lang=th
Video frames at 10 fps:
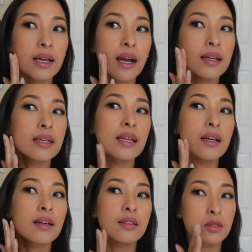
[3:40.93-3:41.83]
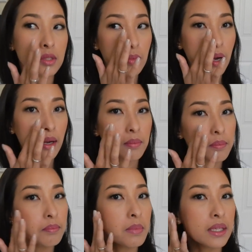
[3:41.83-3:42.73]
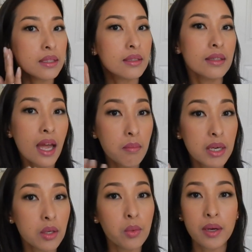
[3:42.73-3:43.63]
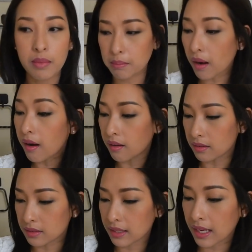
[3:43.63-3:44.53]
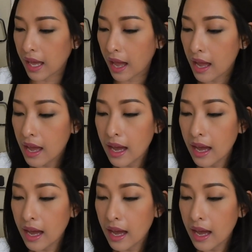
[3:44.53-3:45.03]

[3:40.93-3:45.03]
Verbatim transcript: ข้างนี้เนี่ยก็รู้สึกว่ามันหน้ามันนวลมันผ่องนะคะ